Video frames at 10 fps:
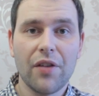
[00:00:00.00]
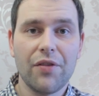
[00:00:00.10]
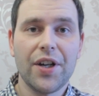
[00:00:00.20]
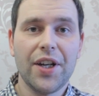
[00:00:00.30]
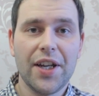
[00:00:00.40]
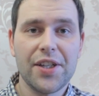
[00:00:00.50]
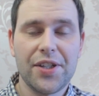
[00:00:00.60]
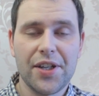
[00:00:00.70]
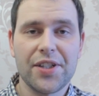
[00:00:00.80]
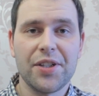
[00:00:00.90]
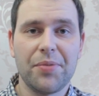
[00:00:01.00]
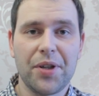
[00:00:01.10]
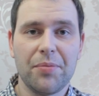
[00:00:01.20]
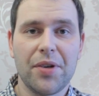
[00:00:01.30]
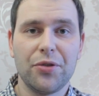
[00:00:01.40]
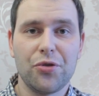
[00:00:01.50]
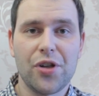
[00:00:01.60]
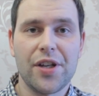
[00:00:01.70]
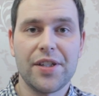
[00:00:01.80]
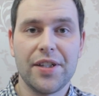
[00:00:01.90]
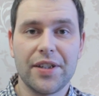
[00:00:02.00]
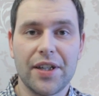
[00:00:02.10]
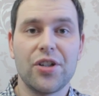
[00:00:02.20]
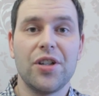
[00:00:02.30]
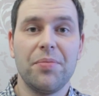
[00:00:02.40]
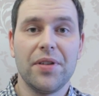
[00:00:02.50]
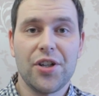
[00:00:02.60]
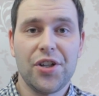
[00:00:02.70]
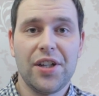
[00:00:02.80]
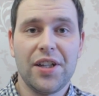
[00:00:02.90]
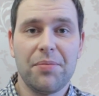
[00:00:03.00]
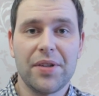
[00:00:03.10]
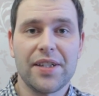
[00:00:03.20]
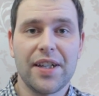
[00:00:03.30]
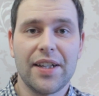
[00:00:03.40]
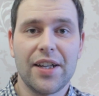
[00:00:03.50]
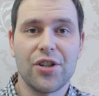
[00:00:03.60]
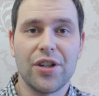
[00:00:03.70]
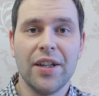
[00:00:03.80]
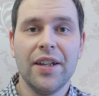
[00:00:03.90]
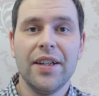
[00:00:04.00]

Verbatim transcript: В игре, естественно, принимают участие также и положительные персонажи,